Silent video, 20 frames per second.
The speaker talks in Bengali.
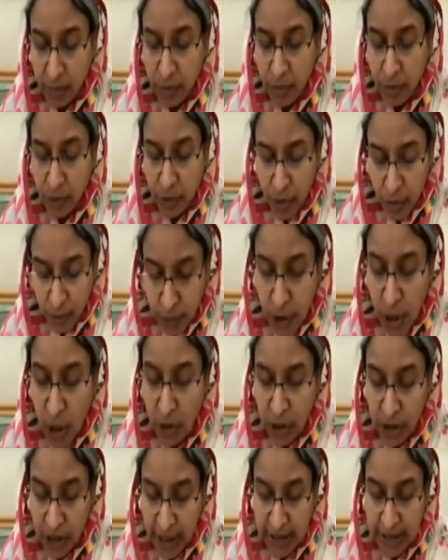খুব
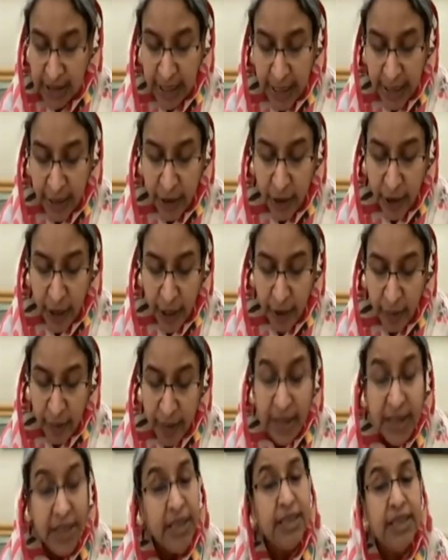সহসাই জারি করা হবে
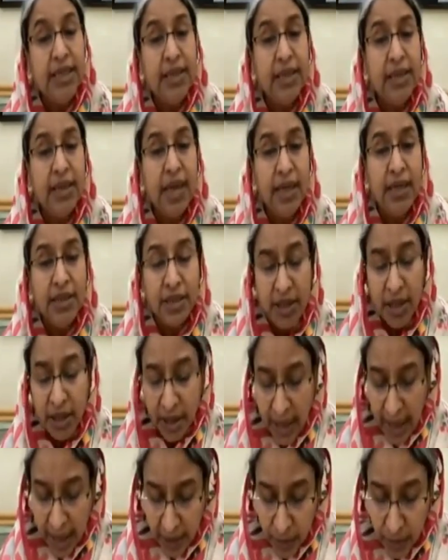সেটির কাজ
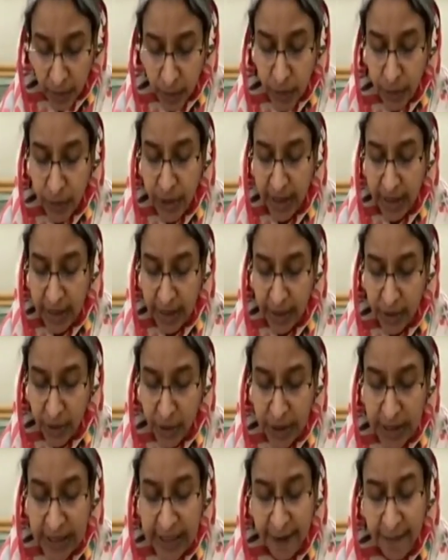এখন প্রক্রিয়াধীন
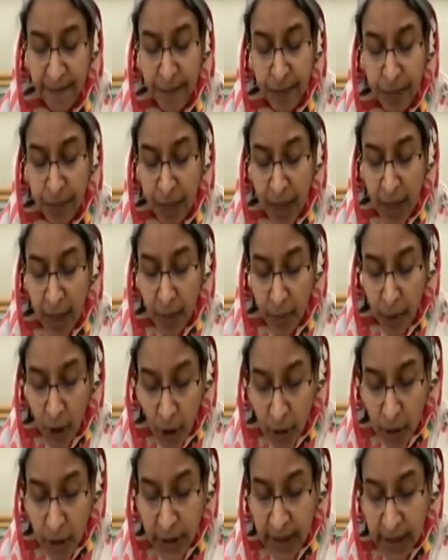রয়েছে
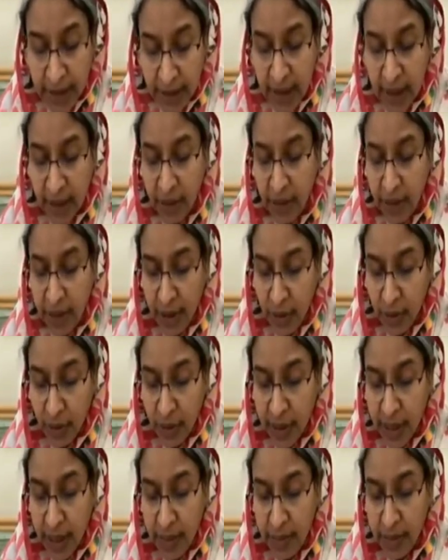ফল নির্ধারণের
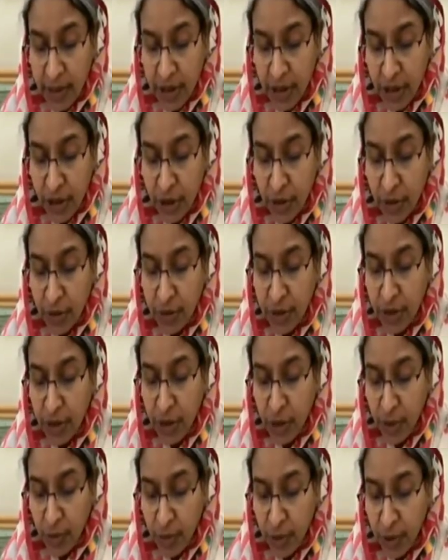লক্ষ্যে বিশেষজ্ঞদের
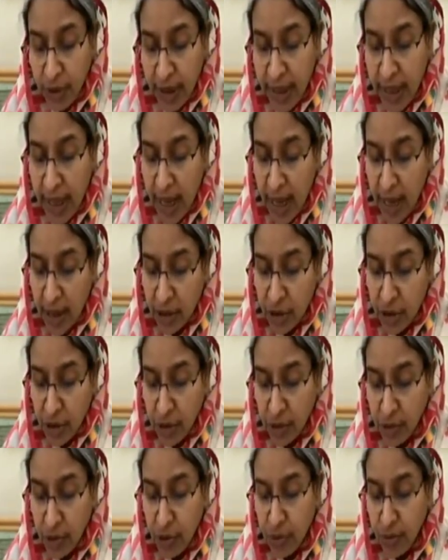সমন্বয়ে আট
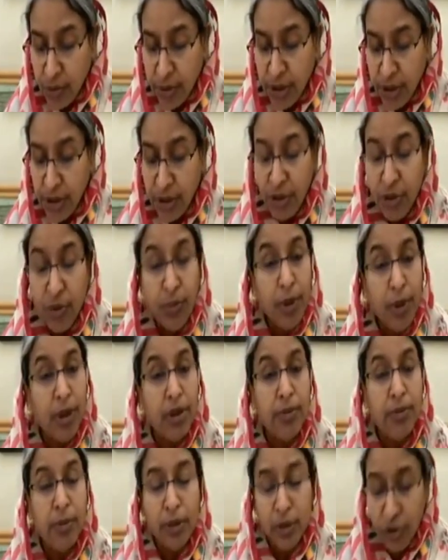সদস্য বিশিষ্ট
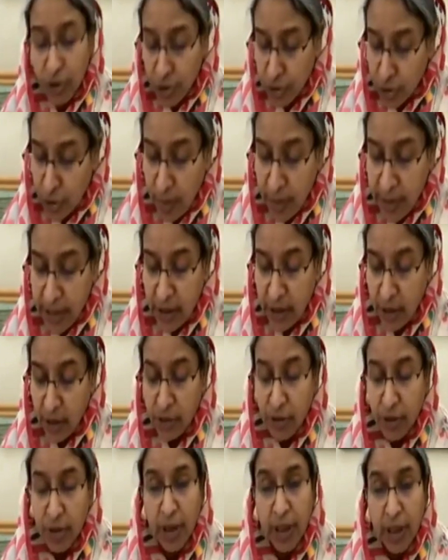পরামর্শ কমিটি
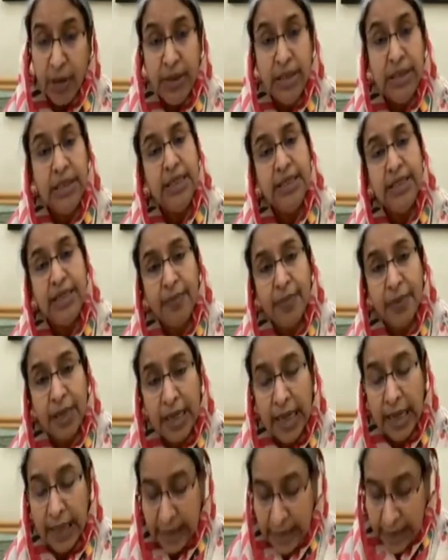গঠন করা হয়েছে এটি আপনারা
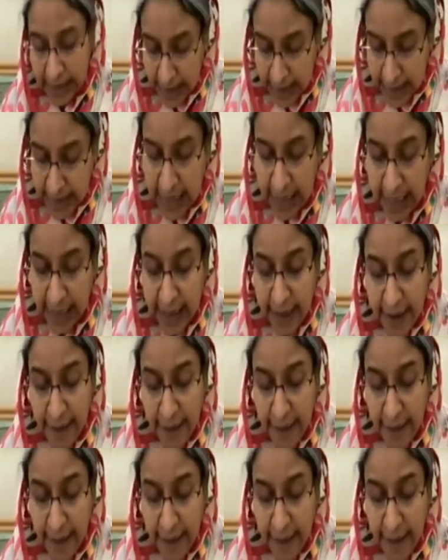আগে থেকেই জানেন